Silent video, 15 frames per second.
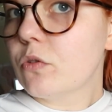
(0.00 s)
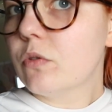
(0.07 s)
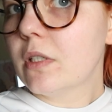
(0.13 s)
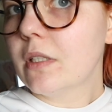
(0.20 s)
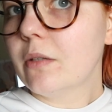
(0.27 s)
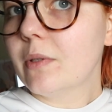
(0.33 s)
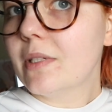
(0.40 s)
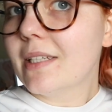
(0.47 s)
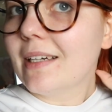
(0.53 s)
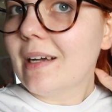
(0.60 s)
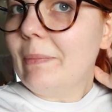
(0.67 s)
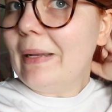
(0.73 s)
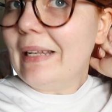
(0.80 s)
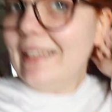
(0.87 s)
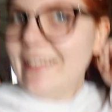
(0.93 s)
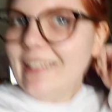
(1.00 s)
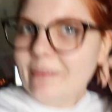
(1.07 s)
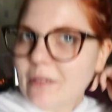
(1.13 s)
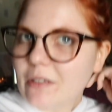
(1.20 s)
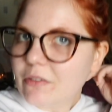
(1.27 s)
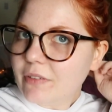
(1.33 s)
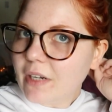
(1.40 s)
Scusate questi
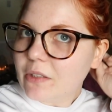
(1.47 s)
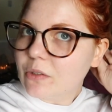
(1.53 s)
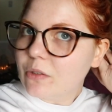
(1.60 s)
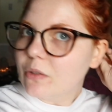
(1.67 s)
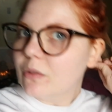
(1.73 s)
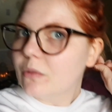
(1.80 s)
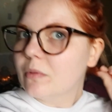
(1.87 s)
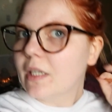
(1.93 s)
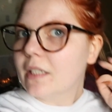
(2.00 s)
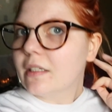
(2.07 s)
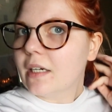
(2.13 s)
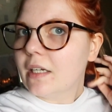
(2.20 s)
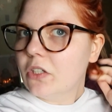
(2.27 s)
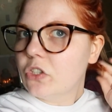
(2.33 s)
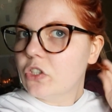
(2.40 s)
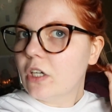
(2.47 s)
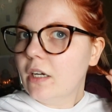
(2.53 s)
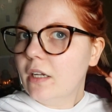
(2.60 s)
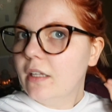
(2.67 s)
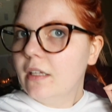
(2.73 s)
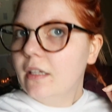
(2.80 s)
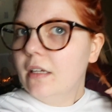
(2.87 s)
capellini ma ho fatto una
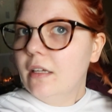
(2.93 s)
treccia